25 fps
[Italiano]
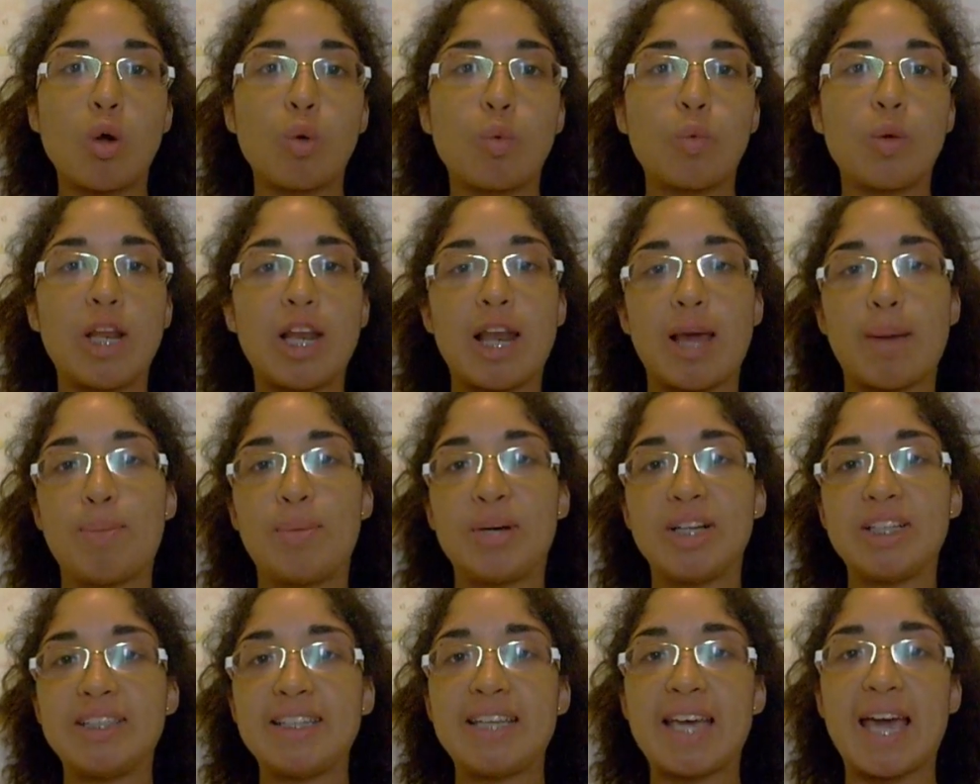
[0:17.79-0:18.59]
quella
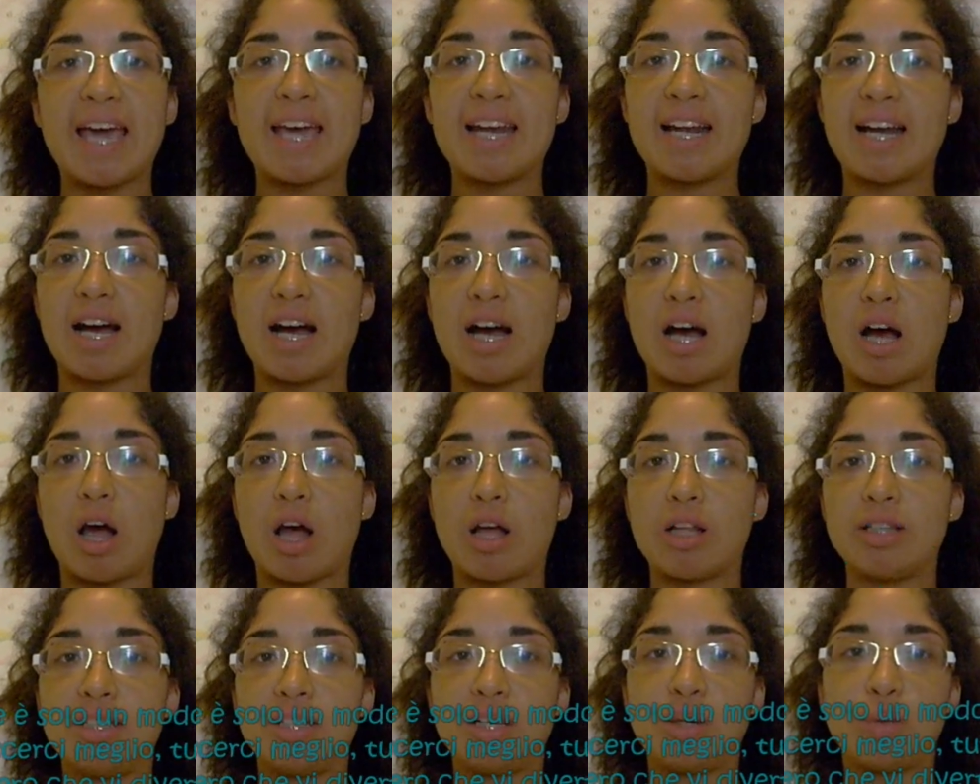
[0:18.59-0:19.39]

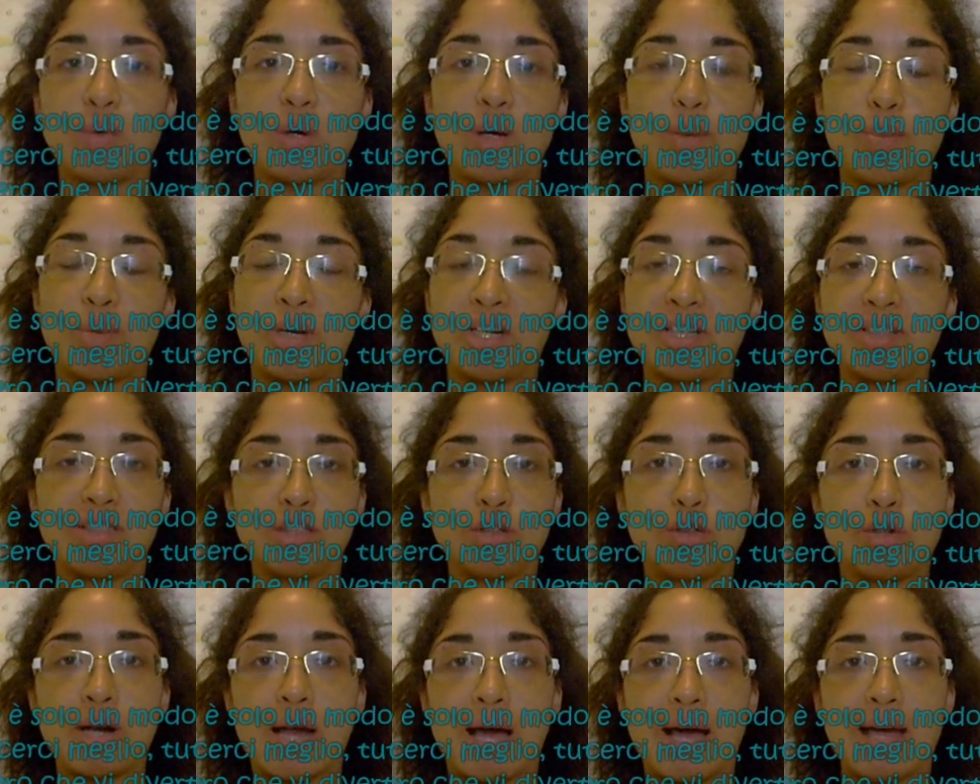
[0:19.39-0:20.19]
bandiera di quel
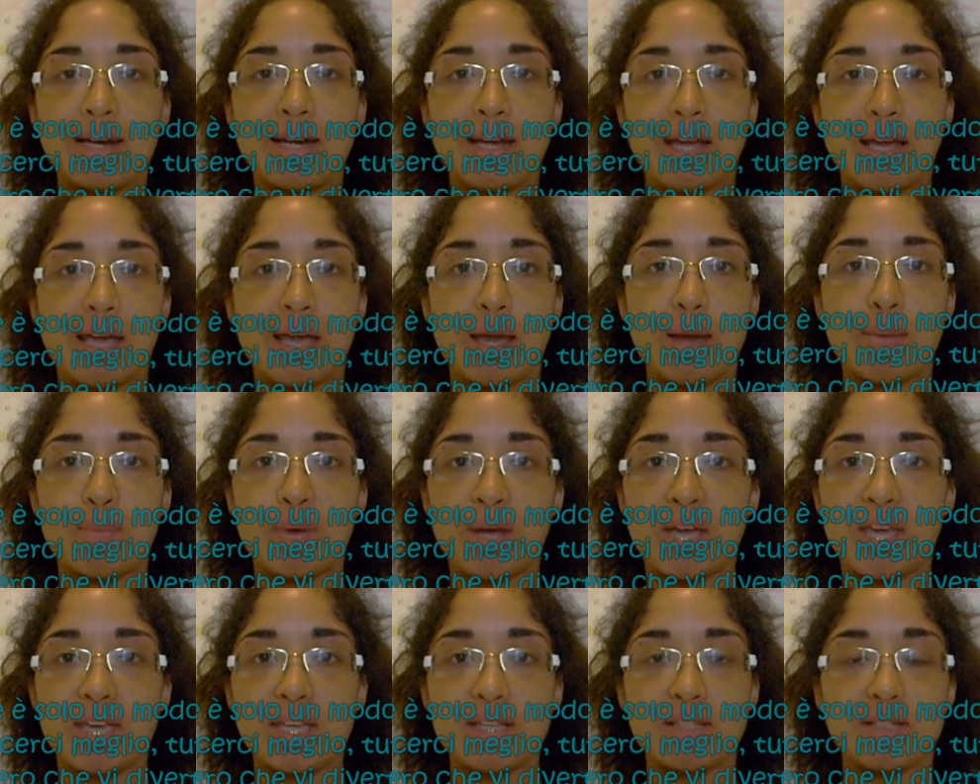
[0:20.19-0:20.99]
particolare
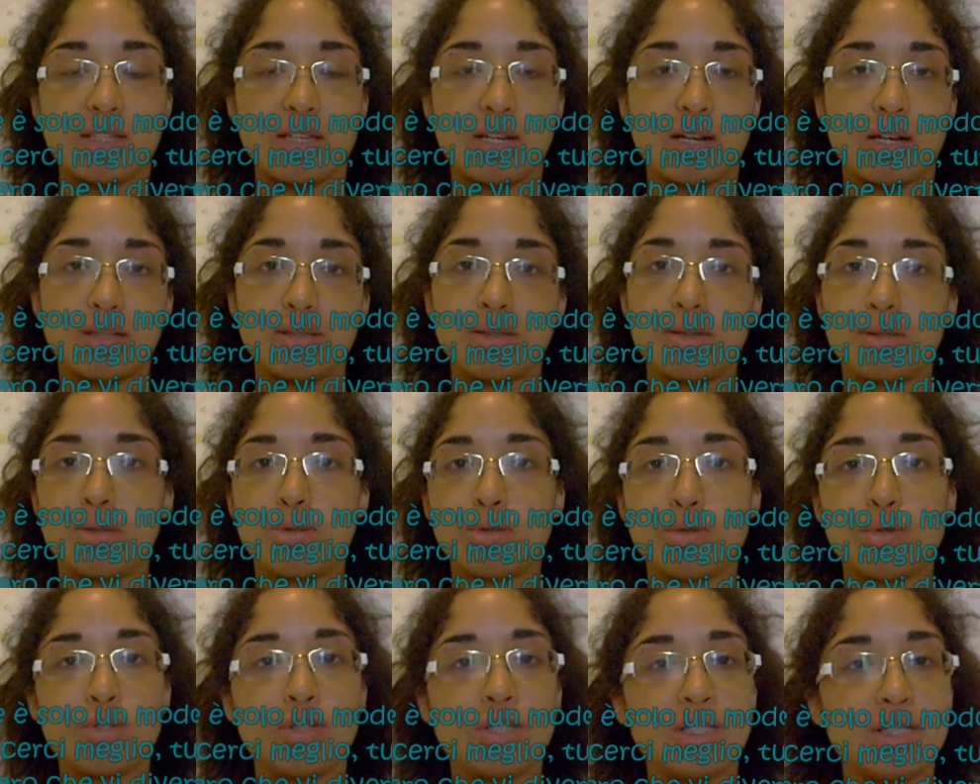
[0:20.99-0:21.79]
paese,
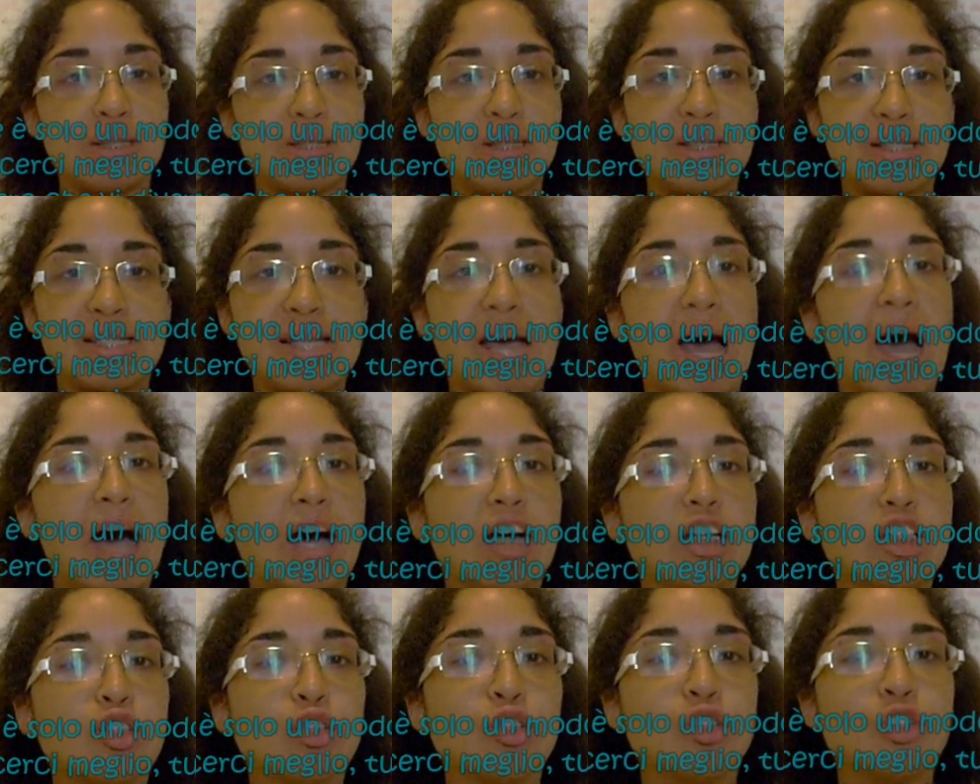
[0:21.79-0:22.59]
nazione,
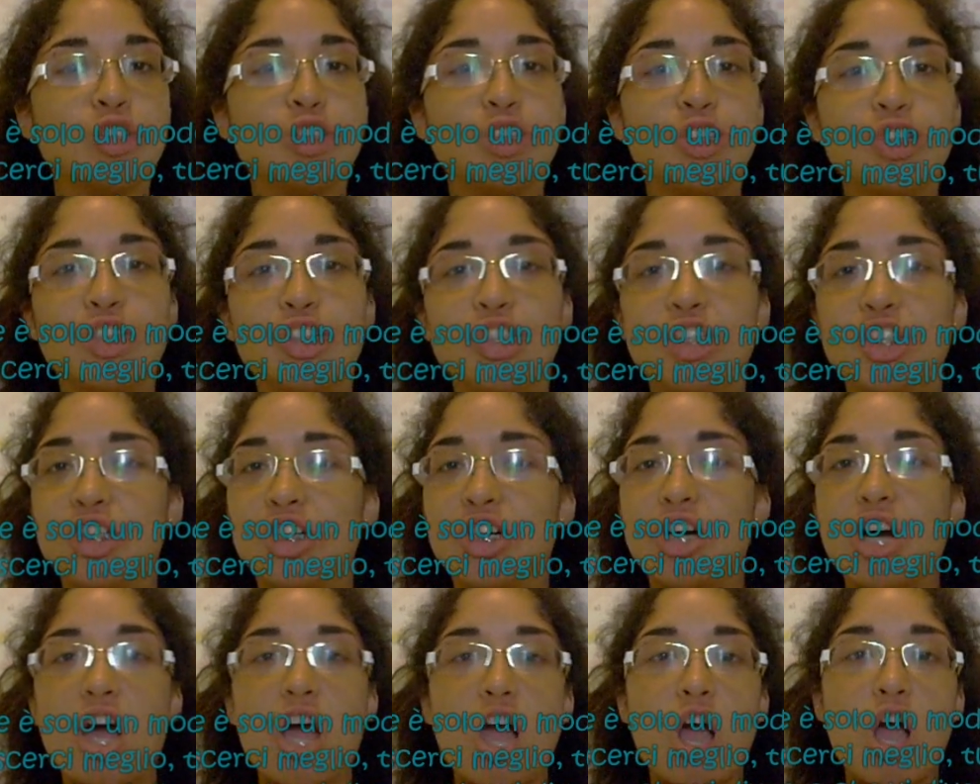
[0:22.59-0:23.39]

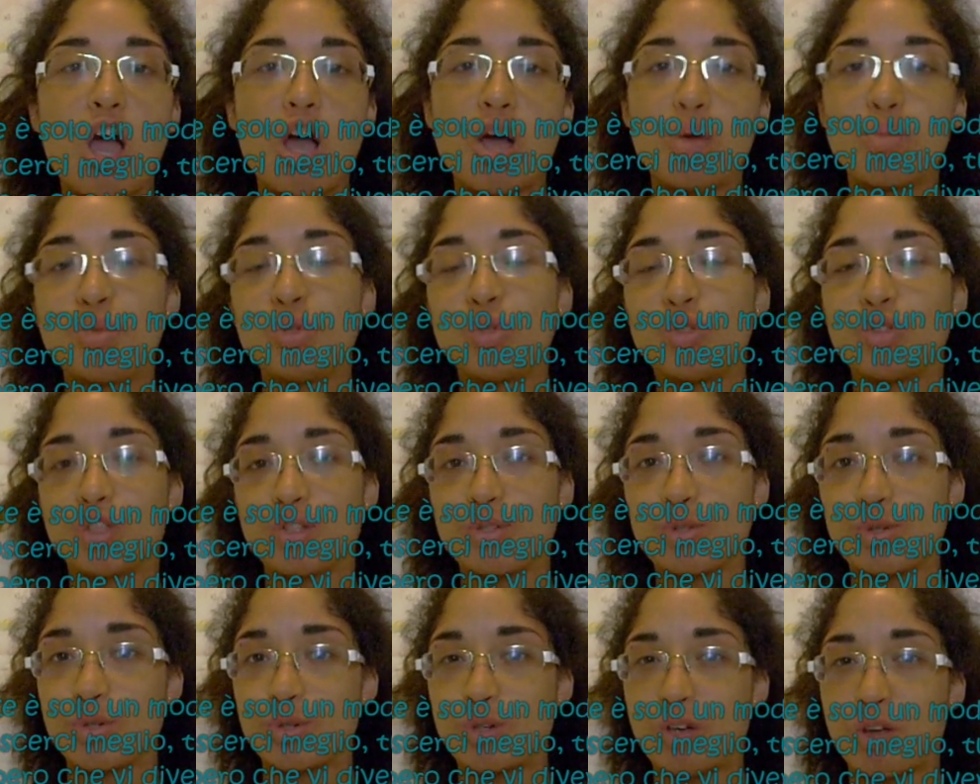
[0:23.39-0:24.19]
stato
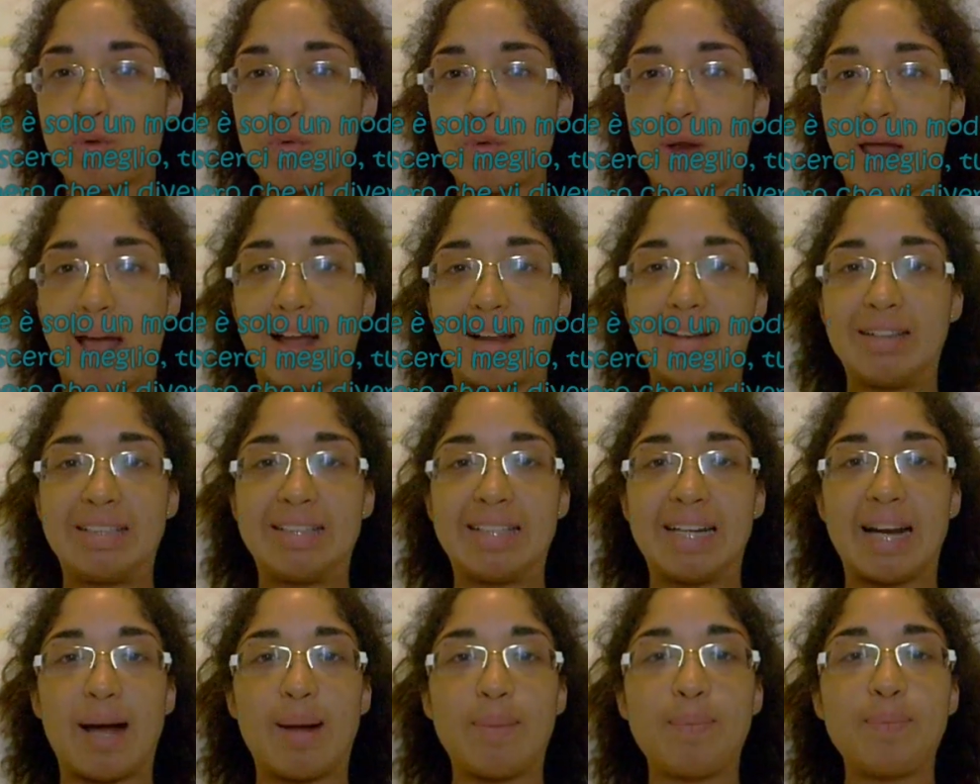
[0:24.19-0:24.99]
piuttosto che
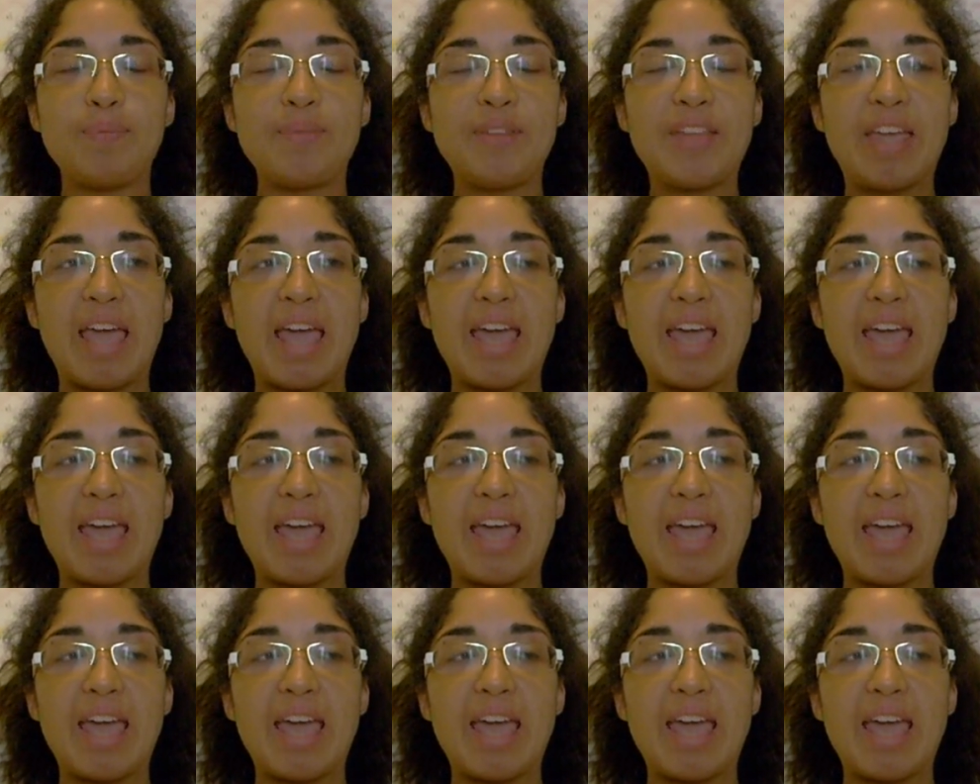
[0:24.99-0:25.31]
un'altra.